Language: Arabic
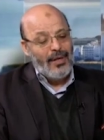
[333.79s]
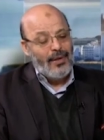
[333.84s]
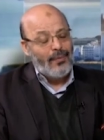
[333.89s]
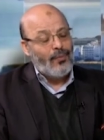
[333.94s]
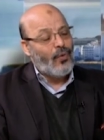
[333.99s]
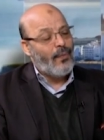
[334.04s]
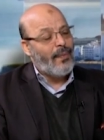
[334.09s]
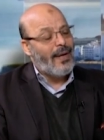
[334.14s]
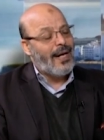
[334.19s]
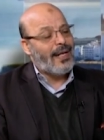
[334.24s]

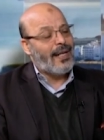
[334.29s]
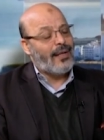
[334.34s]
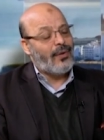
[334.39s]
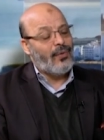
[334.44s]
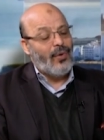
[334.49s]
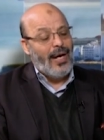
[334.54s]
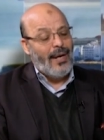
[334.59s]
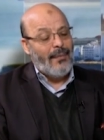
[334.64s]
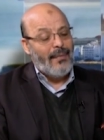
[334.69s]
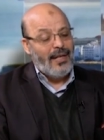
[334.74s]
مبارك
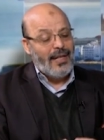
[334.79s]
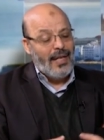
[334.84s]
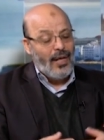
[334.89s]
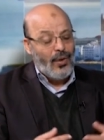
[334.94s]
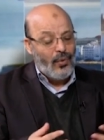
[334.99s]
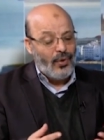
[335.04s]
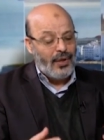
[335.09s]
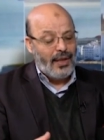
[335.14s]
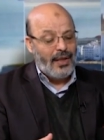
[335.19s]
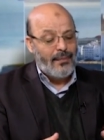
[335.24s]
وعمل
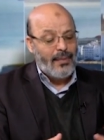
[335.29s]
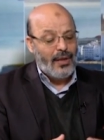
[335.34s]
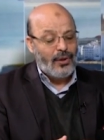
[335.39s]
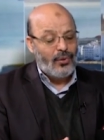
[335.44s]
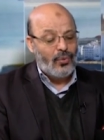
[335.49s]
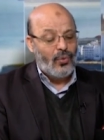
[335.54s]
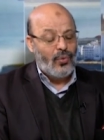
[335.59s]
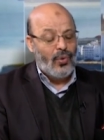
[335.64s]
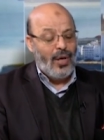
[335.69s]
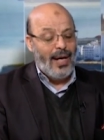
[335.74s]
له
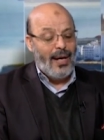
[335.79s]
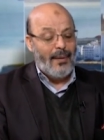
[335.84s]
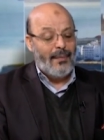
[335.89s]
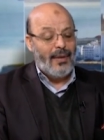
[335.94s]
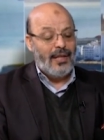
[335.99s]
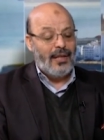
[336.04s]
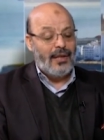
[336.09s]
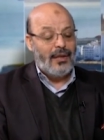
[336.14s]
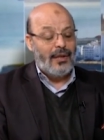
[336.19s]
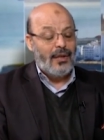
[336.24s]
قيمته
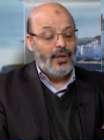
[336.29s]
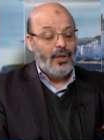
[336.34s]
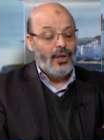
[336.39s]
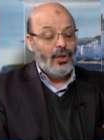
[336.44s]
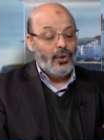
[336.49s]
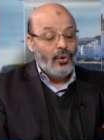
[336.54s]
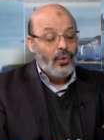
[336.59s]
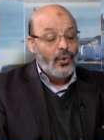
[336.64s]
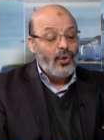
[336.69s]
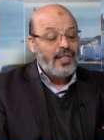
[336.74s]
وعمل
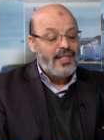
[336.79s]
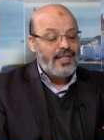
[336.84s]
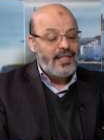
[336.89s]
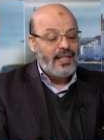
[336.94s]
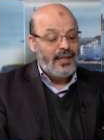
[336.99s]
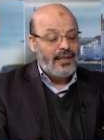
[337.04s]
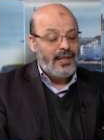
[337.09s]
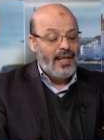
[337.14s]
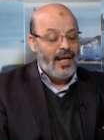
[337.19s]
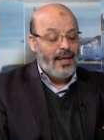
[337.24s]

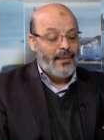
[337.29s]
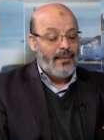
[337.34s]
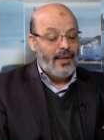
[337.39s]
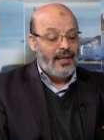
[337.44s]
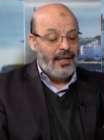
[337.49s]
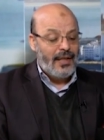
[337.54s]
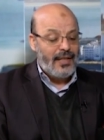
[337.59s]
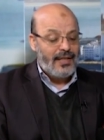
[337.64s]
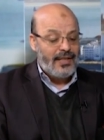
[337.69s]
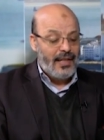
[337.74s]
يرسل دائما
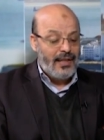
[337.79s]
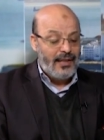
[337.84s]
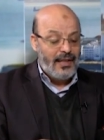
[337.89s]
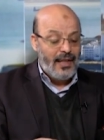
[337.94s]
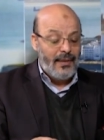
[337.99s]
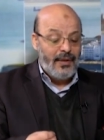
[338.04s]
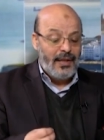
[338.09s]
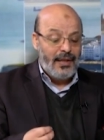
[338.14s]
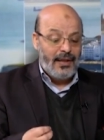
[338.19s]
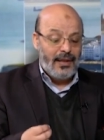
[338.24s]
الرسائل
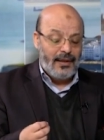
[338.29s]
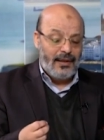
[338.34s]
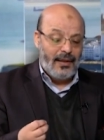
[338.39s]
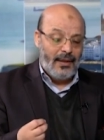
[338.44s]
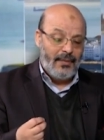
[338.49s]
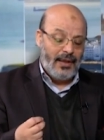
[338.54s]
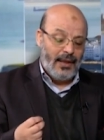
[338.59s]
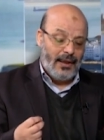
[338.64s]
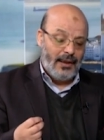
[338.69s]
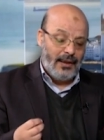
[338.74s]
دائما هي
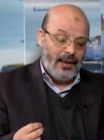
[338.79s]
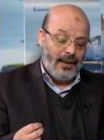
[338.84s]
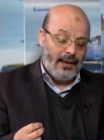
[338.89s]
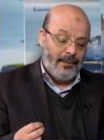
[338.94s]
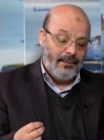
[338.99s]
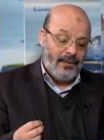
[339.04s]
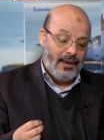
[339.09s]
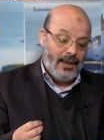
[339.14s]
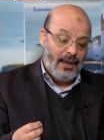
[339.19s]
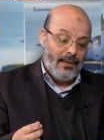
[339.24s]
دائما
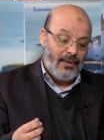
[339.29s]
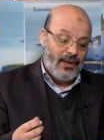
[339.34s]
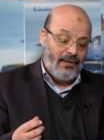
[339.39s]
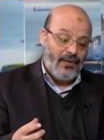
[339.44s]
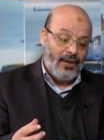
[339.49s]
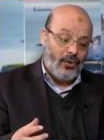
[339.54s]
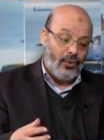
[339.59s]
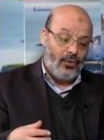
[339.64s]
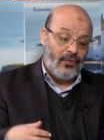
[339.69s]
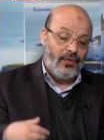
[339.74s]
احنا دائما
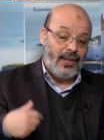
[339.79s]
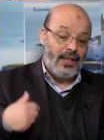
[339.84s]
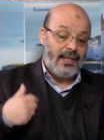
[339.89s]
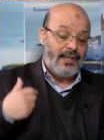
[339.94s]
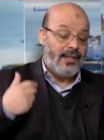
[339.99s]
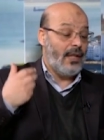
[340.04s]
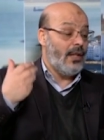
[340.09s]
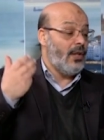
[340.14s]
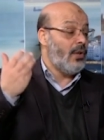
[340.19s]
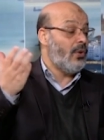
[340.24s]
نفكروا في
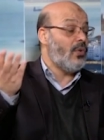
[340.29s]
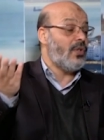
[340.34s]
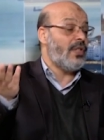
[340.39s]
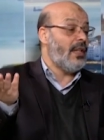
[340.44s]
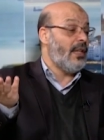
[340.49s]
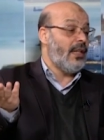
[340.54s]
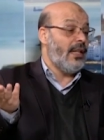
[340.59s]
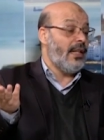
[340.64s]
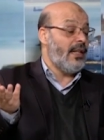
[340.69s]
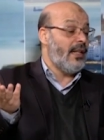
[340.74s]
الرسائل اللي ترسل
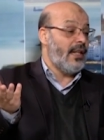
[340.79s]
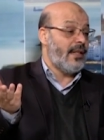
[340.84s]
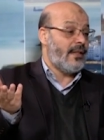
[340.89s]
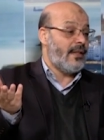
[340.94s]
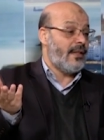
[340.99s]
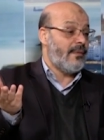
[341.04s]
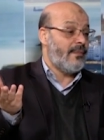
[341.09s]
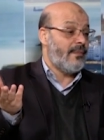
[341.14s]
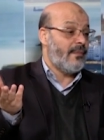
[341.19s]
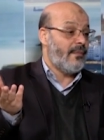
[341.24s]
الى
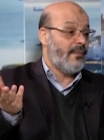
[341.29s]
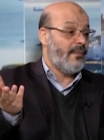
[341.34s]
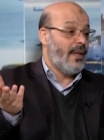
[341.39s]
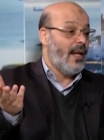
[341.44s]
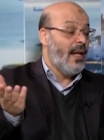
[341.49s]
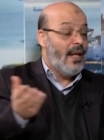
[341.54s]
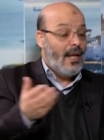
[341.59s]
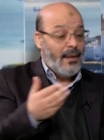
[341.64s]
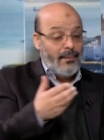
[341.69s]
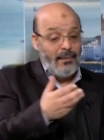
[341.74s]
الناس نعم
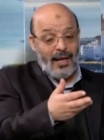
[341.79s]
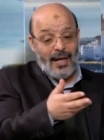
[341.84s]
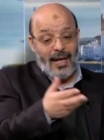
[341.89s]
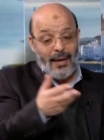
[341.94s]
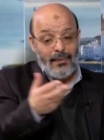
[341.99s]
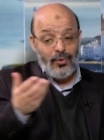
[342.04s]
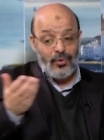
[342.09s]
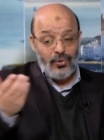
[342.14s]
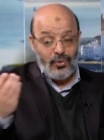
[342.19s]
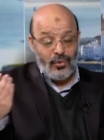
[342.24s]
من لك؟
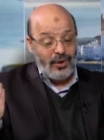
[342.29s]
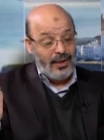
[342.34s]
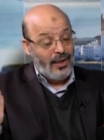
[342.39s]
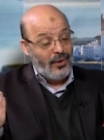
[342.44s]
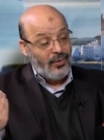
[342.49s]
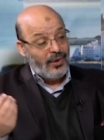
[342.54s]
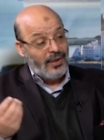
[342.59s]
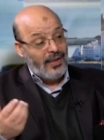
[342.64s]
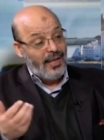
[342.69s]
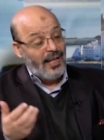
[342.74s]

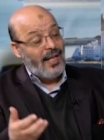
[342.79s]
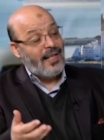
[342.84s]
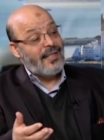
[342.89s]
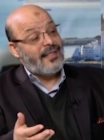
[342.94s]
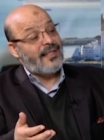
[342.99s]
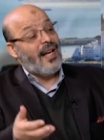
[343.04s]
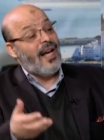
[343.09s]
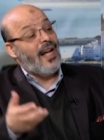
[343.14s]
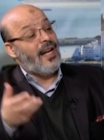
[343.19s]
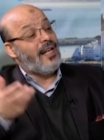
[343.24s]
قلت لك
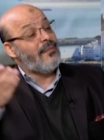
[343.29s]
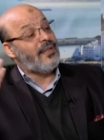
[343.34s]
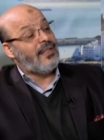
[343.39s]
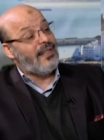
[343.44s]
غزة علمت